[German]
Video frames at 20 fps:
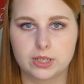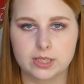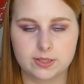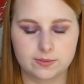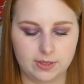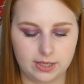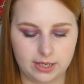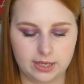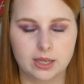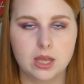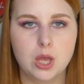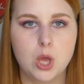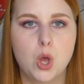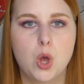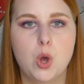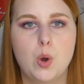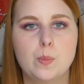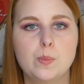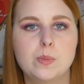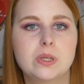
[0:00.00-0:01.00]
Deswegen
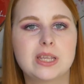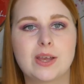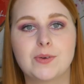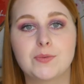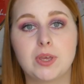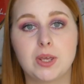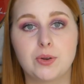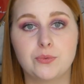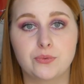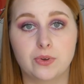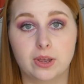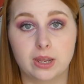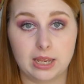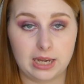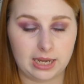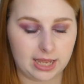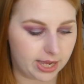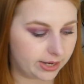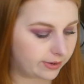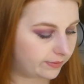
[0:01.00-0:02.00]
muss auf jeden Fall
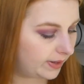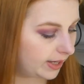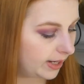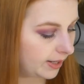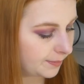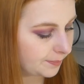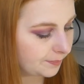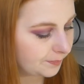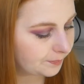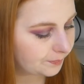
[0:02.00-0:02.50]
geleert werden.